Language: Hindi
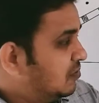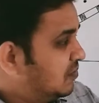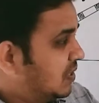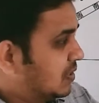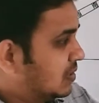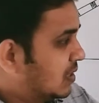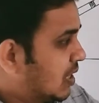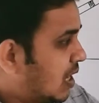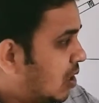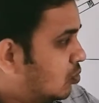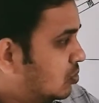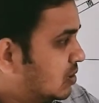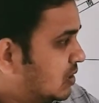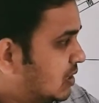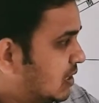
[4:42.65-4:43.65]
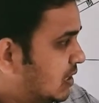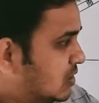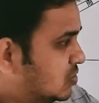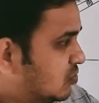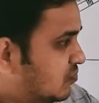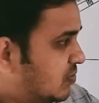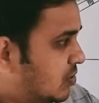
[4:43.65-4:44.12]
व्हेन द आउटर
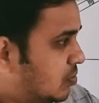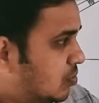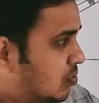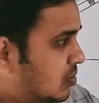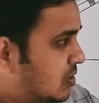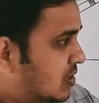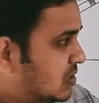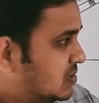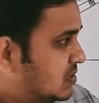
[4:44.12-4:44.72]
एज ऑफ द रोड